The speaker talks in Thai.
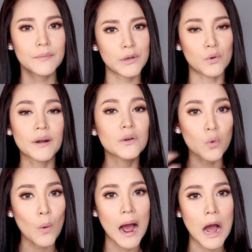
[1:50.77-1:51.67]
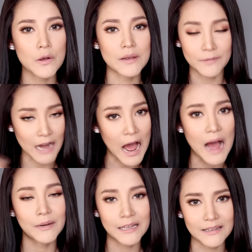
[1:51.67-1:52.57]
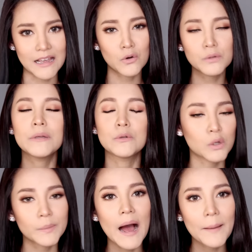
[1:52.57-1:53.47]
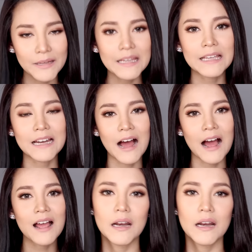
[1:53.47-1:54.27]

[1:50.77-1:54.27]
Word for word: ผิวมันดูวาว อิ่มน้ำอะไรเงี้ยดูผิวสุขภาพดีนะคะ